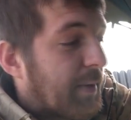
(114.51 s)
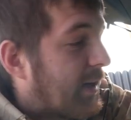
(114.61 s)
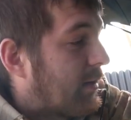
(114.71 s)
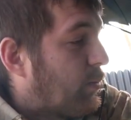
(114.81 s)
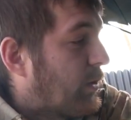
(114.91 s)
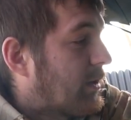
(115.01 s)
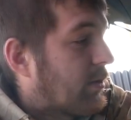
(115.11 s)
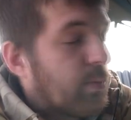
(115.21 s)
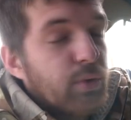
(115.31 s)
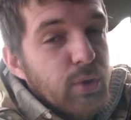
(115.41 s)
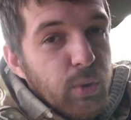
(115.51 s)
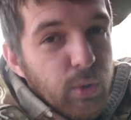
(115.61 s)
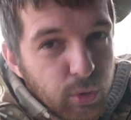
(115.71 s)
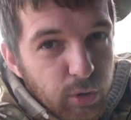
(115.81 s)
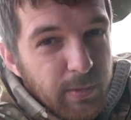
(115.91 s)
Поэтому, если кто будет
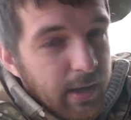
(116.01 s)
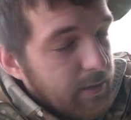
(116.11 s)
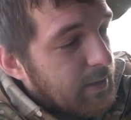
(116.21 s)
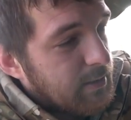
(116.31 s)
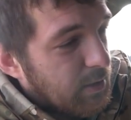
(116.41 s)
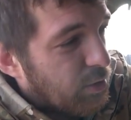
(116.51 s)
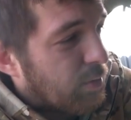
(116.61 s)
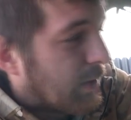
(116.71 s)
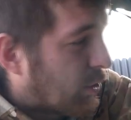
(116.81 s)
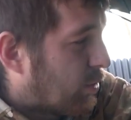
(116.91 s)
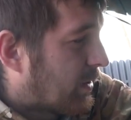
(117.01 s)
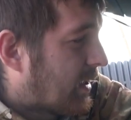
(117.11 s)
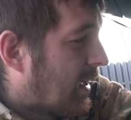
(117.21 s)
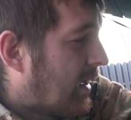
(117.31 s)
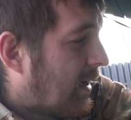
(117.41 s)
строить дом, каркасный дом, и
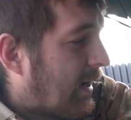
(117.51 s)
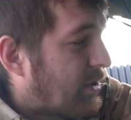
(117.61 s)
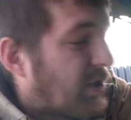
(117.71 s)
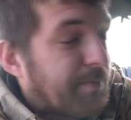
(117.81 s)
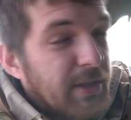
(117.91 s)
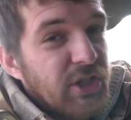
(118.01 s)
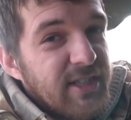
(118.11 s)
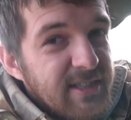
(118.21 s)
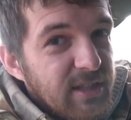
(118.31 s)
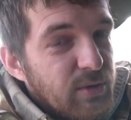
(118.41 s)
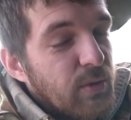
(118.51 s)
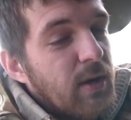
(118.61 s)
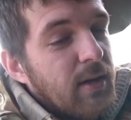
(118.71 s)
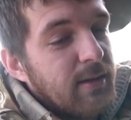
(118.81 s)
думать, а, чем подшить снизу,